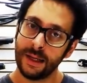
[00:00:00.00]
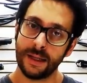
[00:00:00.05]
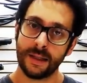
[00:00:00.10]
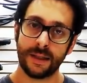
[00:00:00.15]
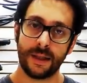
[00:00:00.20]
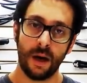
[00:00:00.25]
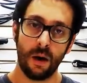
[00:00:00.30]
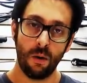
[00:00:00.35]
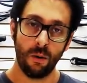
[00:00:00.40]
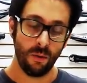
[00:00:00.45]

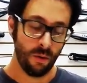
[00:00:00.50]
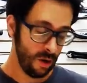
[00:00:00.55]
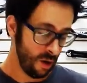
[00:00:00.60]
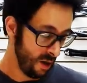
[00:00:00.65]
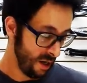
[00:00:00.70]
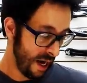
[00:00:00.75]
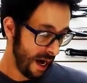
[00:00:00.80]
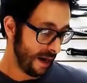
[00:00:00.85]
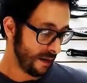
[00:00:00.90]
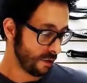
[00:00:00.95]
Então,
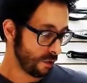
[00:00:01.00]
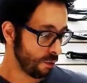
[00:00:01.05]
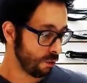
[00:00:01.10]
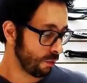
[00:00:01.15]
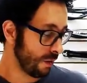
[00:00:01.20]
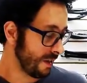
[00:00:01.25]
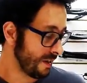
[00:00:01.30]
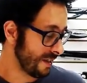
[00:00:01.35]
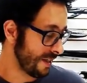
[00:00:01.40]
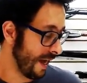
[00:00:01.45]

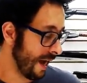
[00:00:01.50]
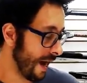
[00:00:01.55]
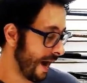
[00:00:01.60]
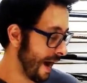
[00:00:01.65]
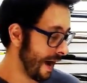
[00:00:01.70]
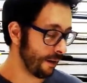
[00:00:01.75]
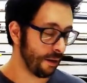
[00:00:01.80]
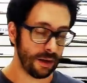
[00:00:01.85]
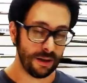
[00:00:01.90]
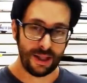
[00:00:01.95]
assunto
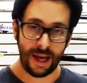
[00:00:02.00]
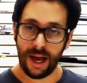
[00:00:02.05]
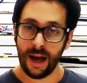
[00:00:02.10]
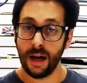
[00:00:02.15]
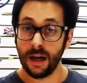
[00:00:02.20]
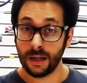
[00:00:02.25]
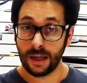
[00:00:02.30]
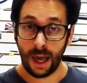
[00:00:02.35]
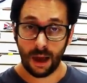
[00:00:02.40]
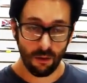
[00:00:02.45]
encerrado, até
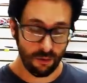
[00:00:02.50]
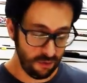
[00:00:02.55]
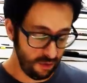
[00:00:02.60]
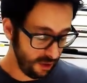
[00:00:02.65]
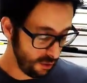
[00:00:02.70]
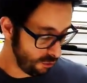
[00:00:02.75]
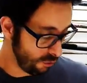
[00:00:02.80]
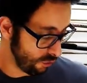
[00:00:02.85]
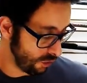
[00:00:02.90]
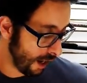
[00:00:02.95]
arranquei o
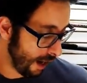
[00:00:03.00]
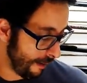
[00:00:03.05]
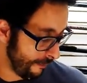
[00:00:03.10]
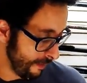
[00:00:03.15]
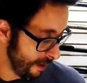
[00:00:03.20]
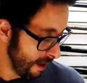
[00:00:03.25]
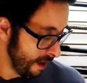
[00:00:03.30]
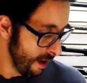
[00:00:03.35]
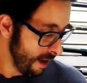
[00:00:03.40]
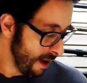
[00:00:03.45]
vídeo já
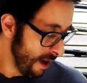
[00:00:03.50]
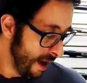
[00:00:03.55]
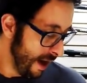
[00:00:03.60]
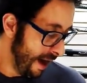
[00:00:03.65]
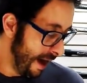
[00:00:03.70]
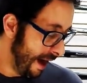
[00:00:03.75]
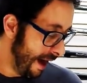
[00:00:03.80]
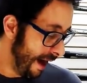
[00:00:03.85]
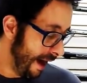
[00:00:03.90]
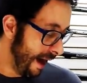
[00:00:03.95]

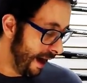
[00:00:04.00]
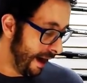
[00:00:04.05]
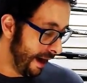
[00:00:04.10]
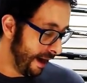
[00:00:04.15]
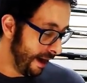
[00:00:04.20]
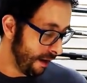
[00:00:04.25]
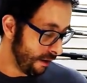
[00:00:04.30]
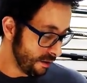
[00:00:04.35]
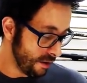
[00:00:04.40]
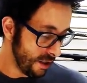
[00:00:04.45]
é,
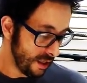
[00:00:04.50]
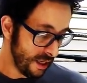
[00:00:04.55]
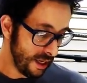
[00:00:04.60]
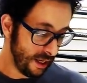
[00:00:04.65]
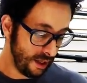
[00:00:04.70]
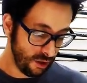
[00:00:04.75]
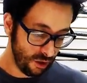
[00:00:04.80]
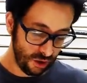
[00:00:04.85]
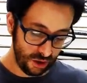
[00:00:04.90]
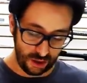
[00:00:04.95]
é o
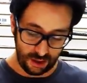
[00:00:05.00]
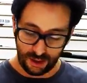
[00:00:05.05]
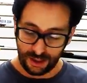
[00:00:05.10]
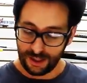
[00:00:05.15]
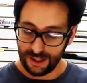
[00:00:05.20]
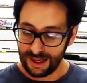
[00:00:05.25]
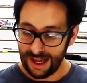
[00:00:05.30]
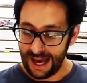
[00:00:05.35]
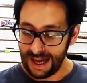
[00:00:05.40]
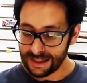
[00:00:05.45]
seguinte,
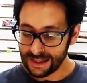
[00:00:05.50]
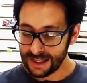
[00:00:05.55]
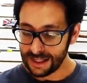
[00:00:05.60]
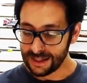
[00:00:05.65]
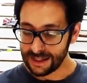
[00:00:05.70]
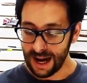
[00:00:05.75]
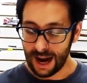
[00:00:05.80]
dessas